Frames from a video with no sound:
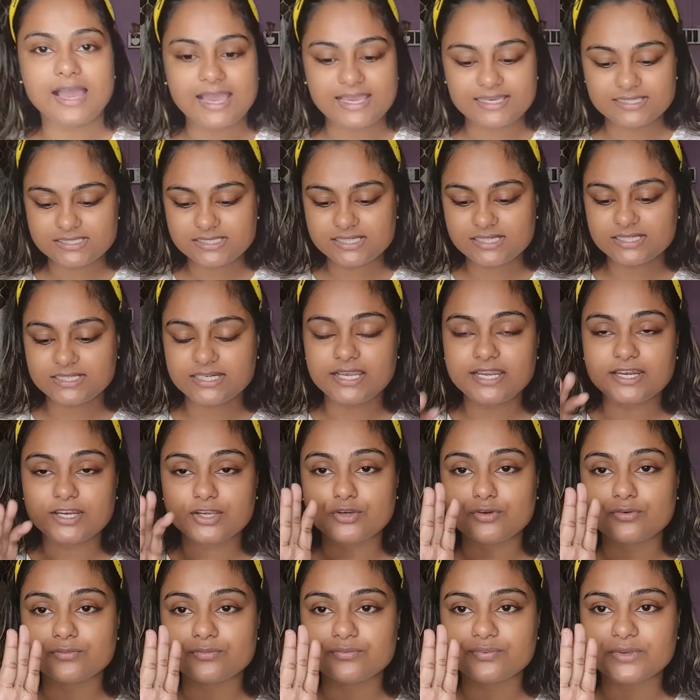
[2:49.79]
আই জেলটা
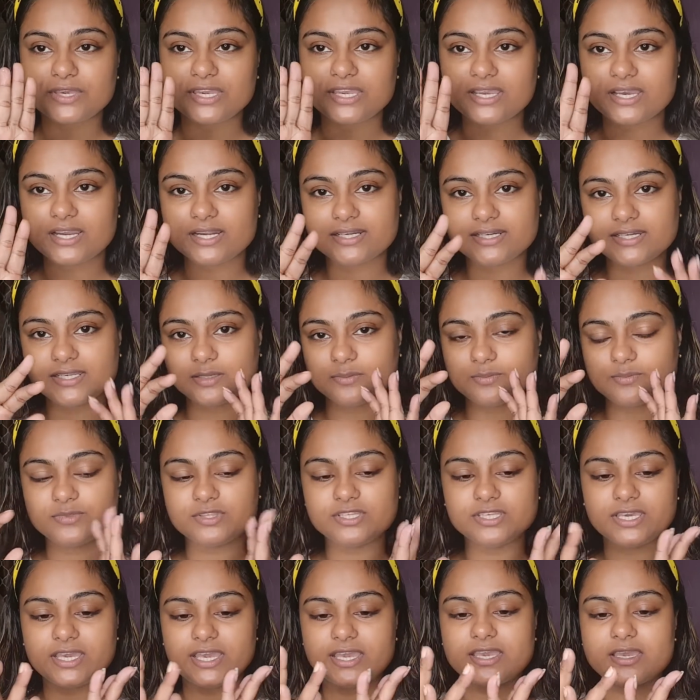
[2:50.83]
এরকম ফিঙ্গার টিপ
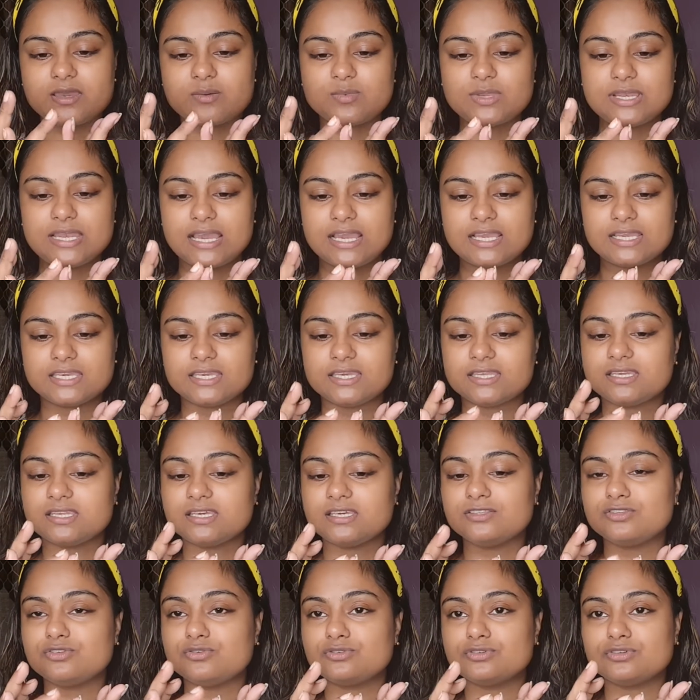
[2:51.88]
দিয়েই আমি লাগিয়ে
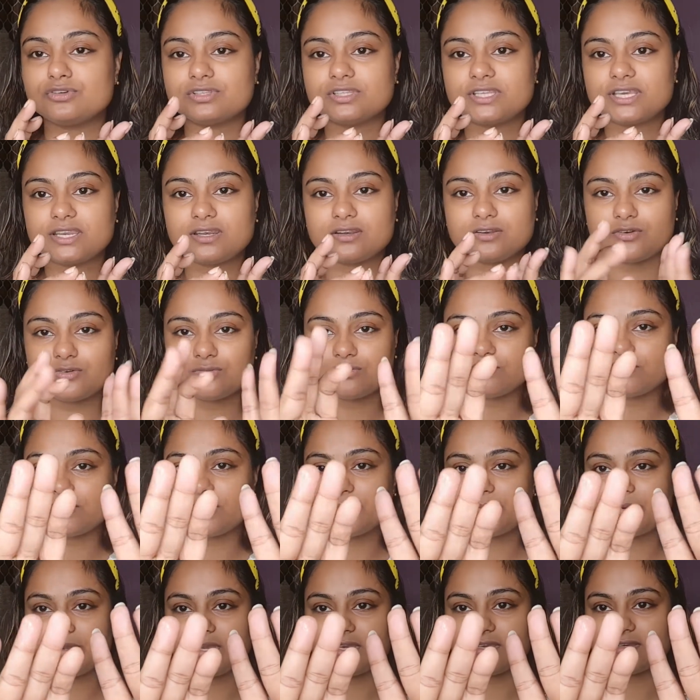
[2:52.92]
নিই দুটোতে
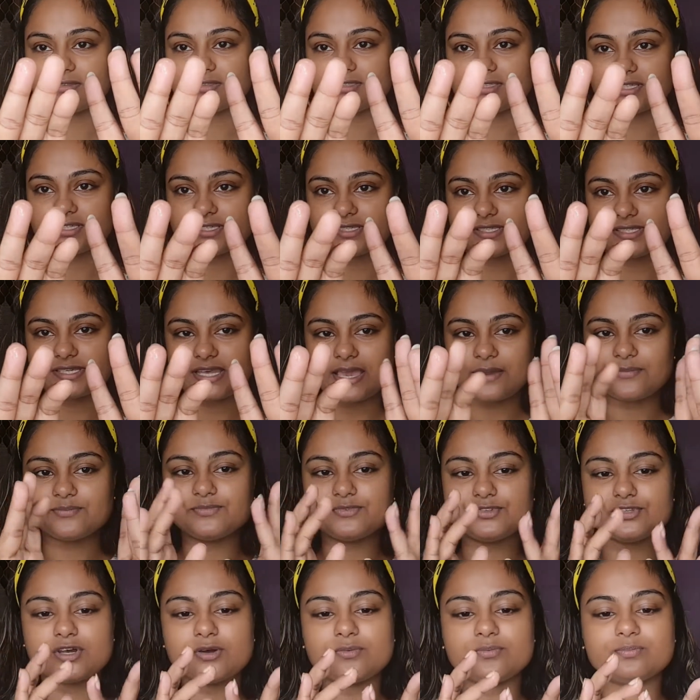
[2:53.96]
এরকমভাবে জাস্ট
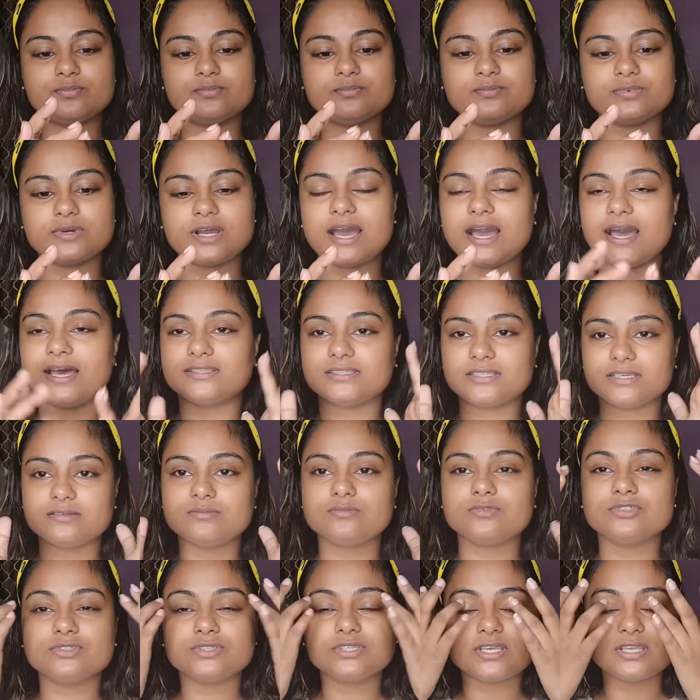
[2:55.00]
অ্যাবজর্ব
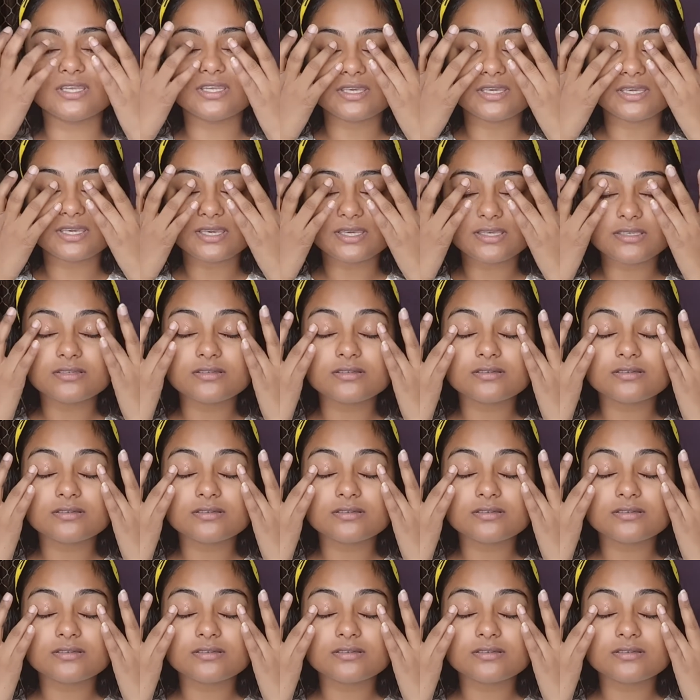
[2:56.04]
হাতের মধ্যে নিয়ে